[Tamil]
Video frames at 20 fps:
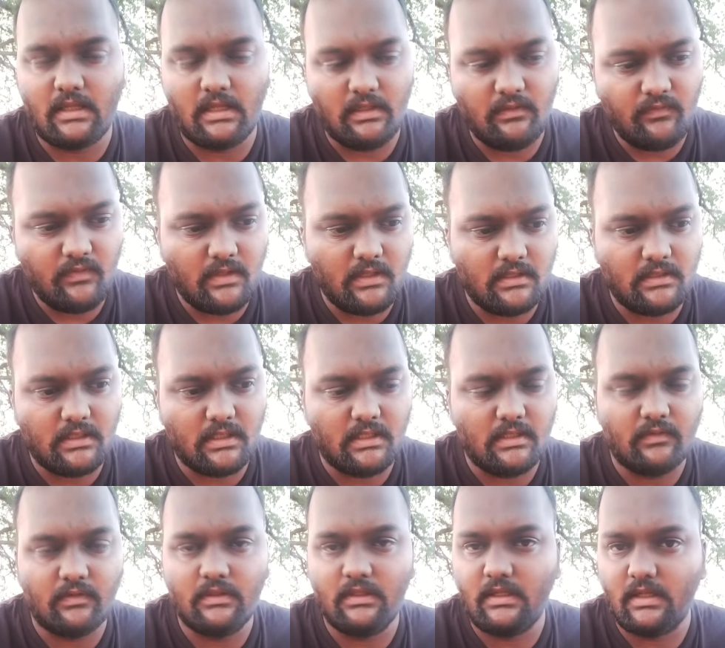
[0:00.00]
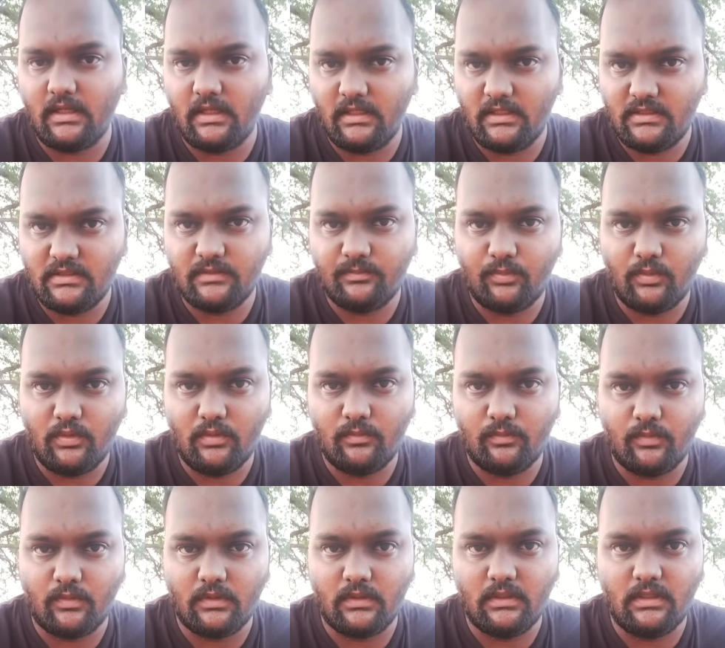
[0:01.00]
கல்வியை தேடி வந்து காலேஜுக்கு
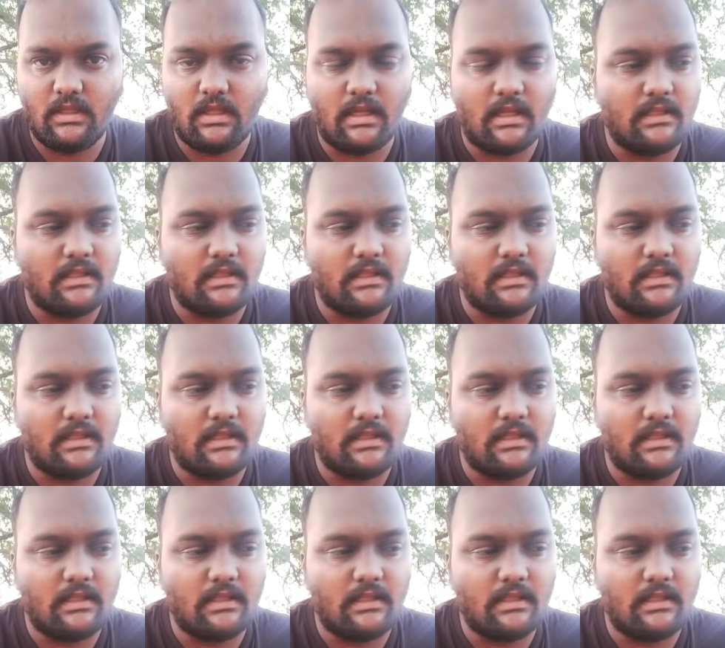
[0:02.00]
போகும்போது